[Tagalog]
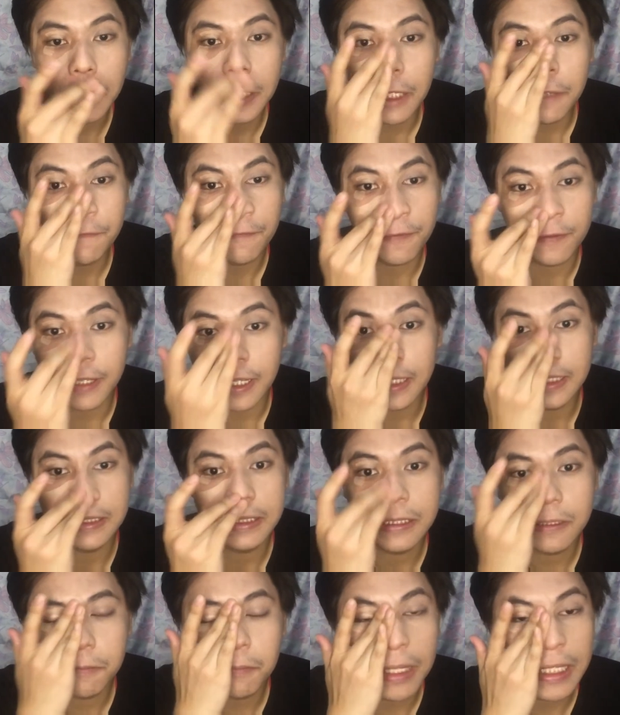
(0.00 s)

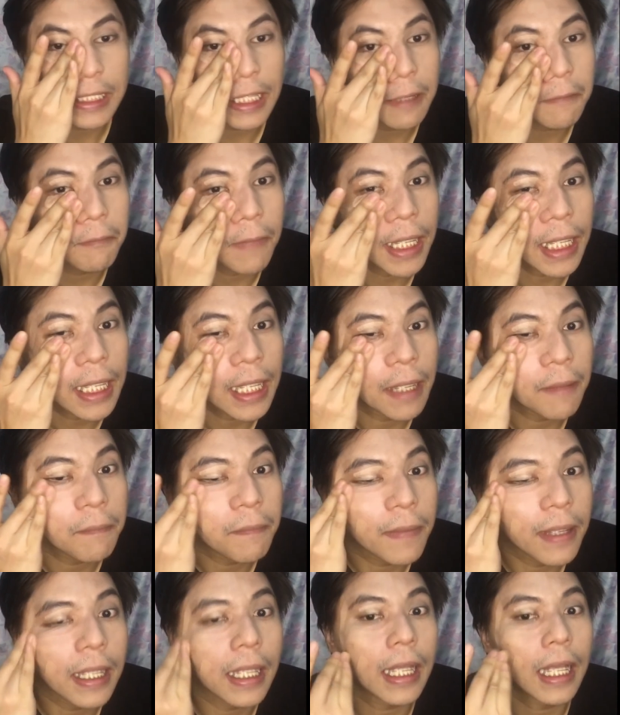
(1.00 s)
difference pag nag-makeup
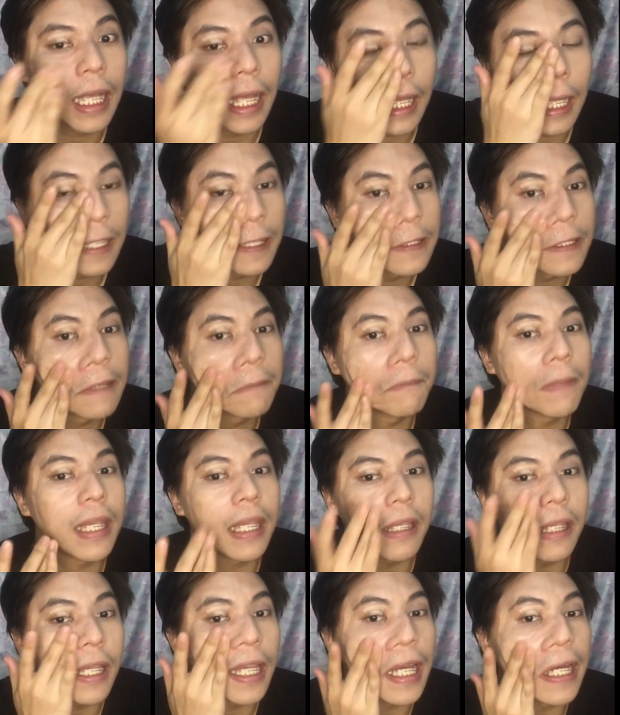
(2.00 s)
ka nung
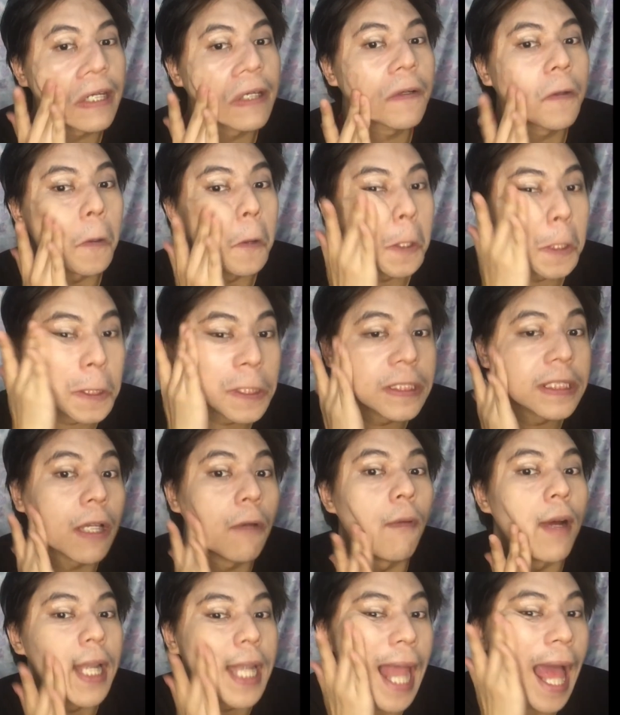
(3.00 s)
may aircon
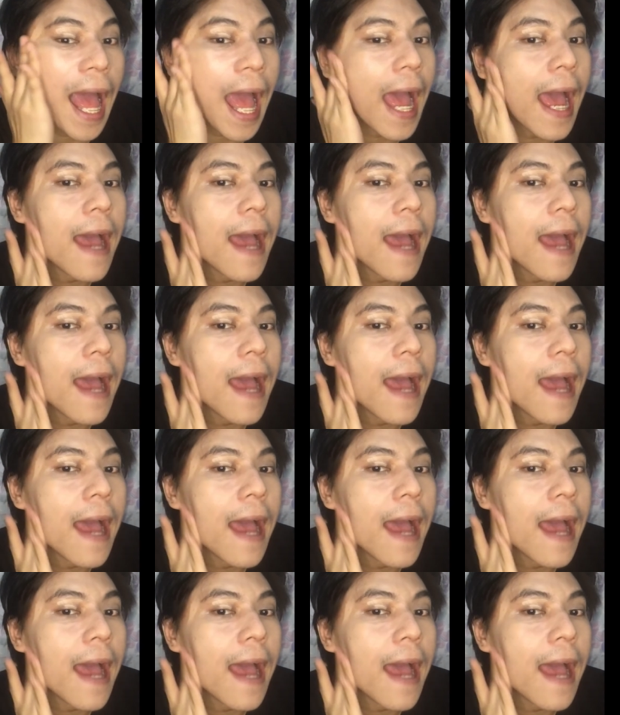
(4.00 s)
sa wala.